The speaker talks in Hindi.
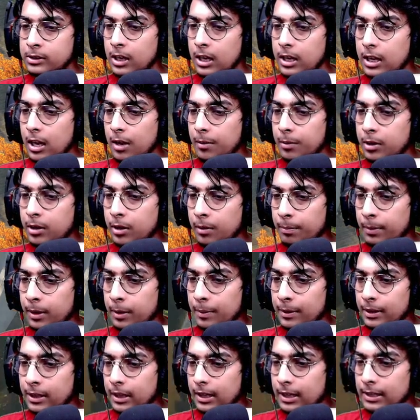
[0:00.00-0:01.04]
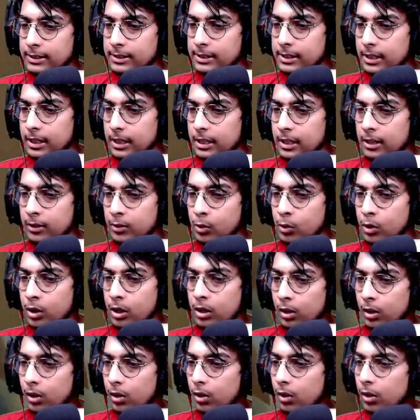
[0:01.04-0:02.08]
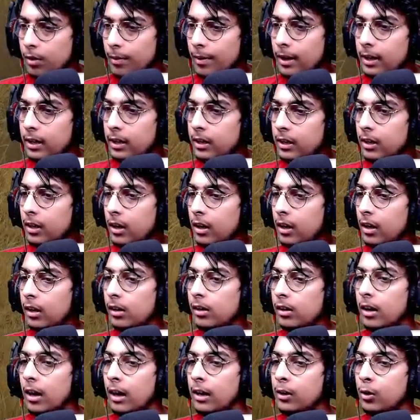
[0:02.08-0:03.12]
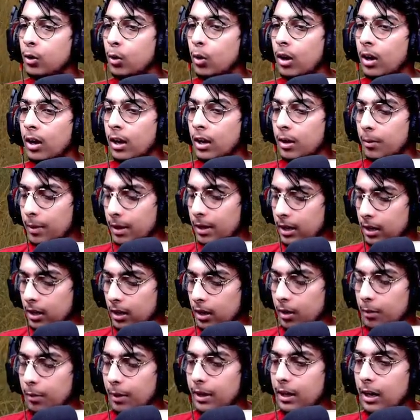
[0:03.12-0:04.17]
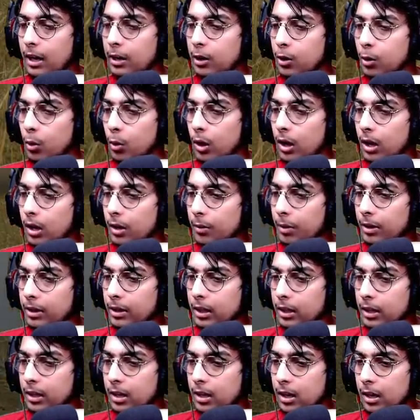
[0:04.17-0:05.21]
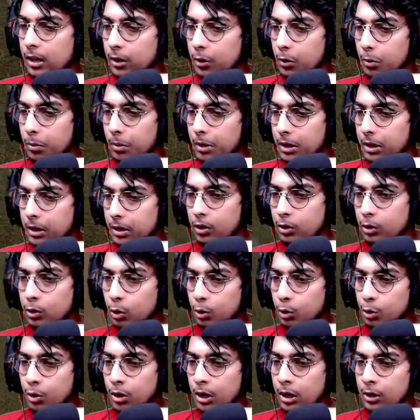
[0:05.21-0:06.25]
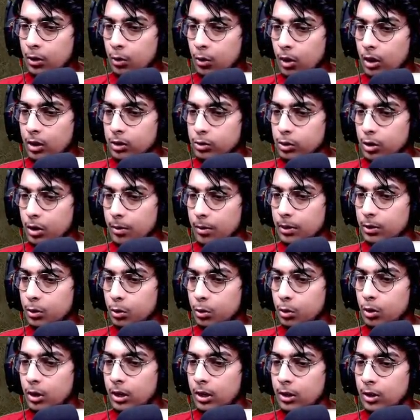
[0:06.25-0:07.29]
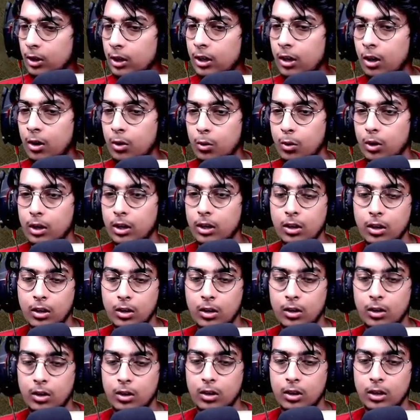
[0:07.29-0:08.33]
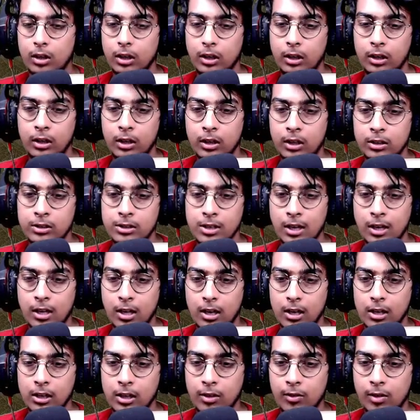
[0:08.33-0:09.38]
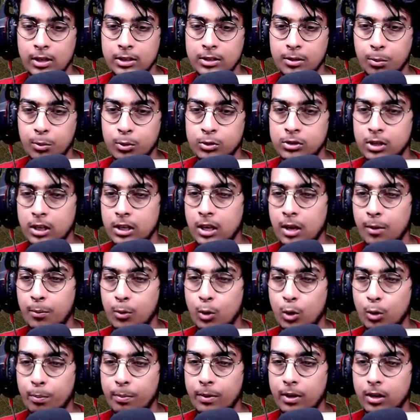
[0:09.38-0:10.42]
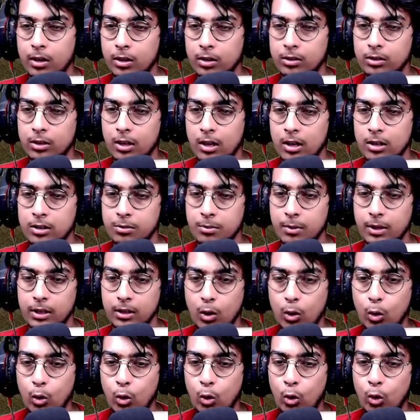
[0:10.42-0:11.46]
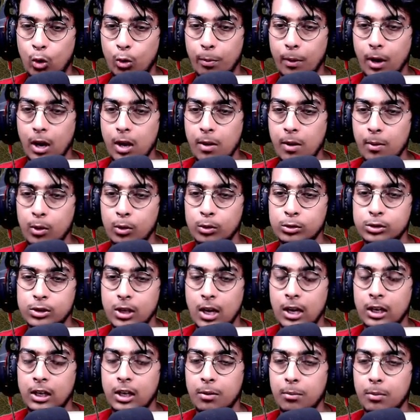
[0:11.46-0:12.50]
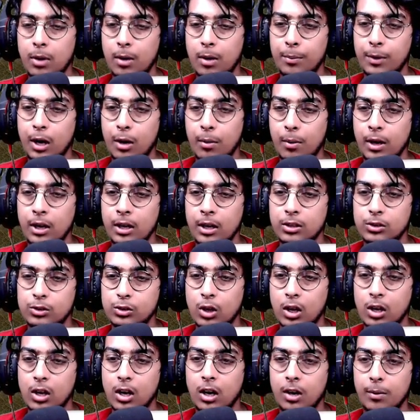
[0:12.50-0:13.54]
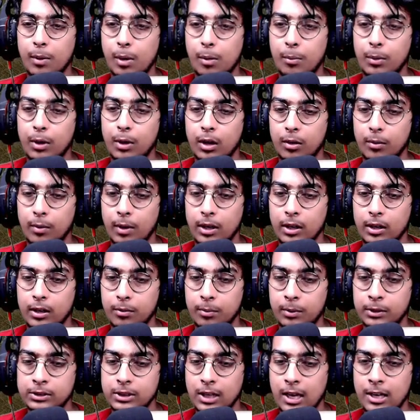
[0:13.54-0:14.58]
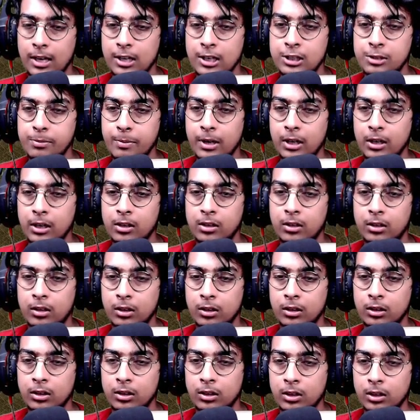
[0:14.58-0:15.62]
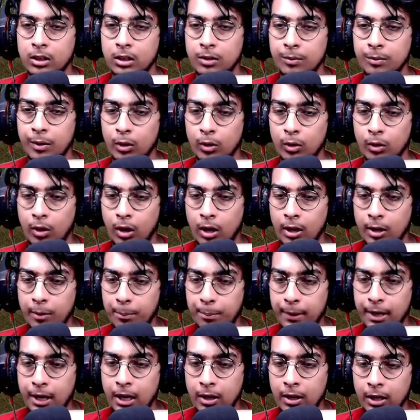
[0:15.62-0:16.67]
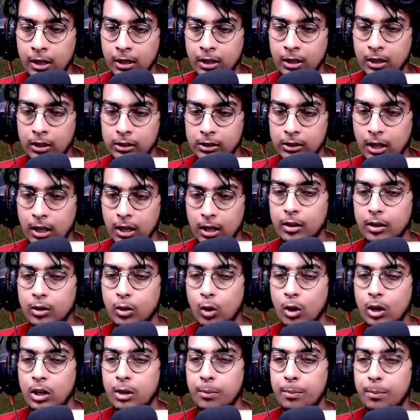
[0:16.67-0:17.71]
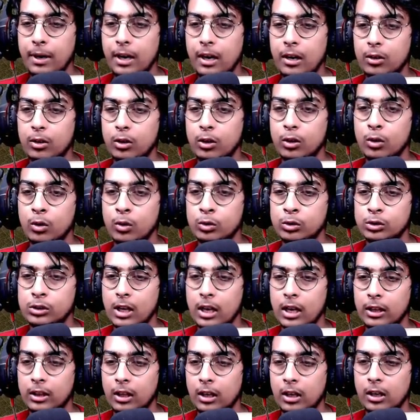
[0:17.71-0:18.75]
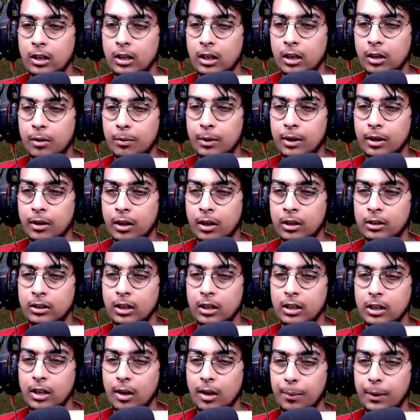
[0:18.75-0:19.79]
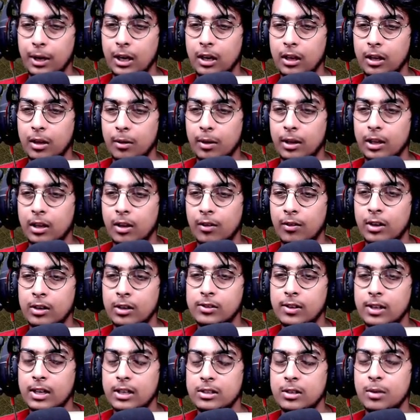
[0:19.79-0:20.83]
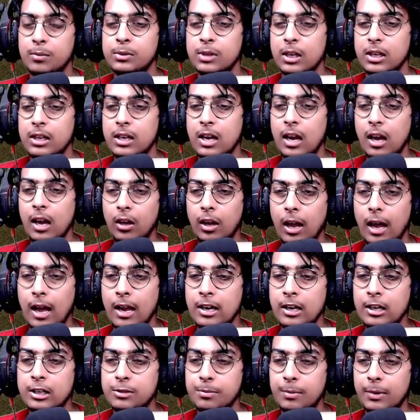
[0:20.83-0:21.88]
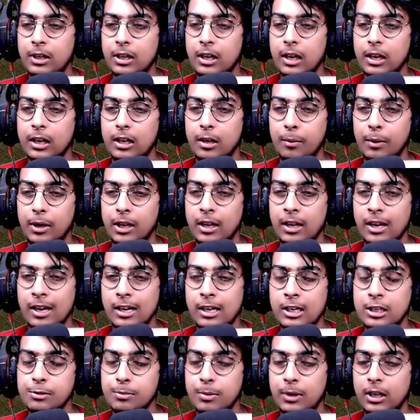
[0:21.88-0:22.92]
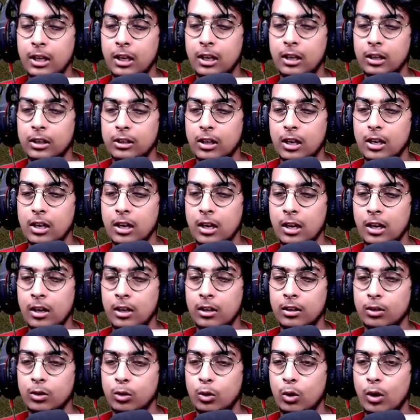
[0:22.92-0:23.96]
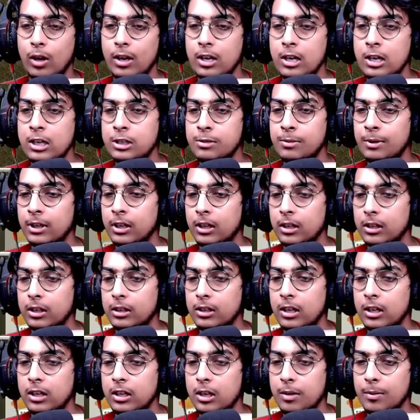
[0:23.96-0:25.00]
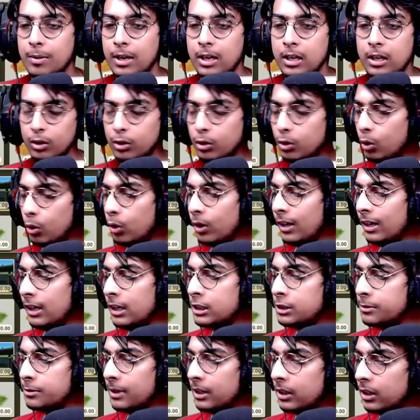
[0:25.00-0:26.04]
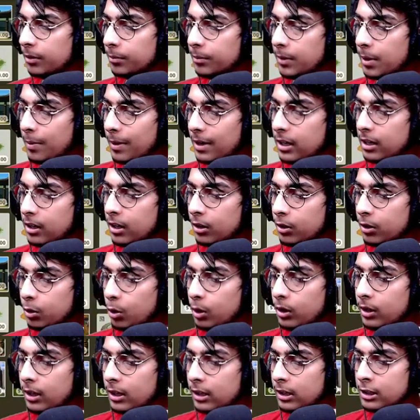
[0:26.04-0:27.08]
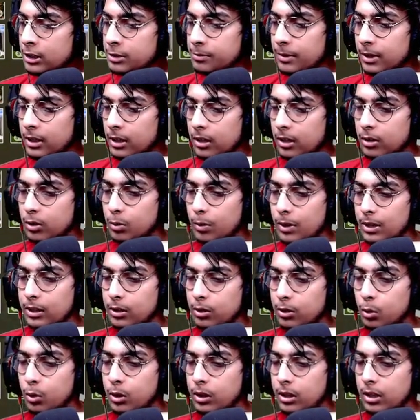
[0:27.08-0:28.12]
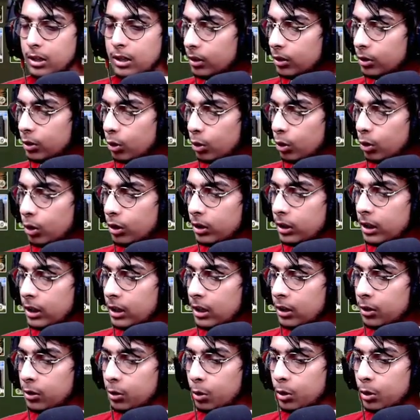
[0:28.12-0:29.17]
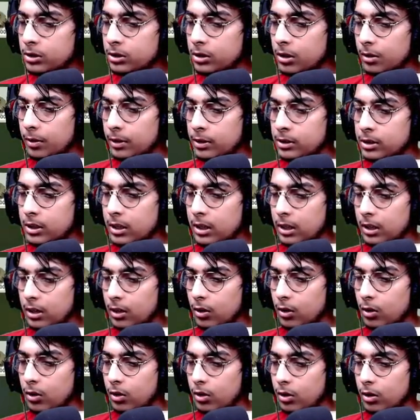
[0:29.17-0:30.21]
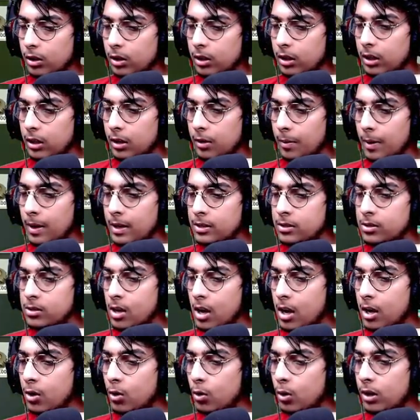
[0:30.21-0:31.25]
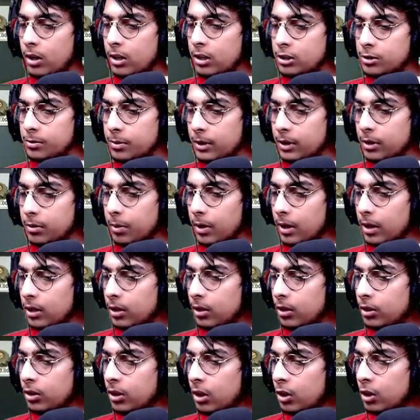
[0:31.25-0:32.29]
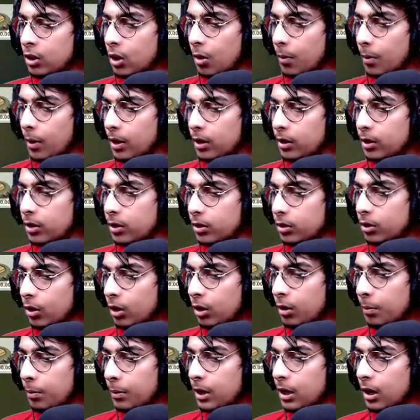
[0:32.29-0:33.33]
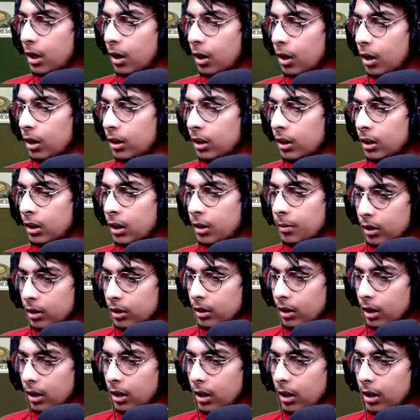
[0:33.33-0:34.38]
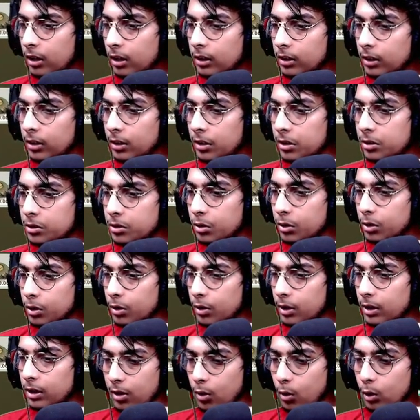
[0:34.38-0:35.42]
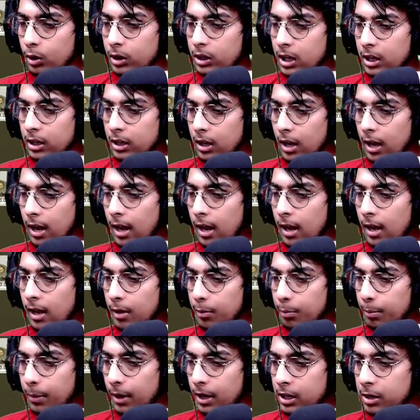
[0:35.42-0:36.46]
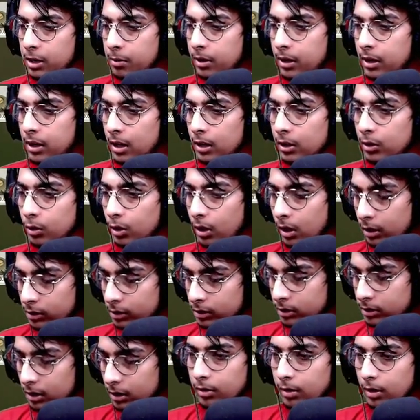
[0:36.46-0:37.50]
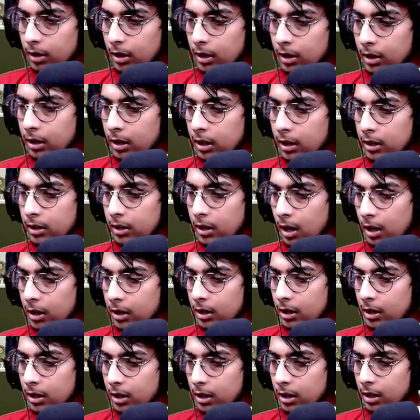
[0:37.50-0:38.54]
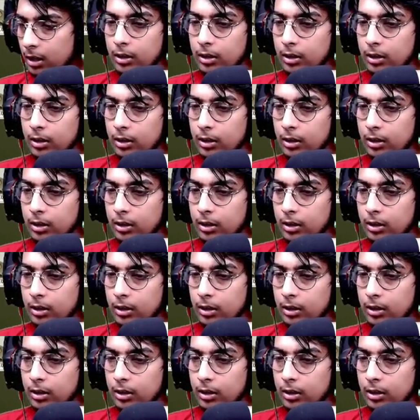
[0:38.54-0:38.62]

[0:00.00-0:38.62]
नहीं है अभी अपने पास डीएलसी नहीं है क्योंकि और भाई राइनो आ गए हमारे यहाँ भाई राइनो आ गए भाई ये राइनो हमारे दोनों राइनो आ चुके भाई दोनों राइनो एंटर हो गए और इनकी चेक कर लेते हैं भाई सब कुछ सही है प्रॉपर सारा सामान ओ भाई बिल्कुल सेट है मामला भाई सारा मामला भाई बस एनरिचमेंट की में अरे पेड़ की दिक्कत है कोई पेड़ तो इनको कुछ कहता नहीं गड़बड़ करता नहीं है पेड़ की भाई कवरेज वगैरह सब सही है एनरिचमेंट देखनी पड़ेगी एनरिचमेंट दिक्कत आ रही है तो एनरिचमेंट कर देते हैं इनकी भाई टोय एनरिचमेंट कम है भाई इनके टोय की एनरिचमेंट कर दो भाई टोय के तो ये रे इसके और ये रे भाई जायरो एनरिचमेंट भाई ये क्या भाई भाई यार ये बढ़िया लग रहा है दिखने में यहाँ लगा देते हैं इसको लगाई भाई और ये क्या है पानी में गिरी है तो लगाते साथ अरे नहीं यहाँ नहीं लगाना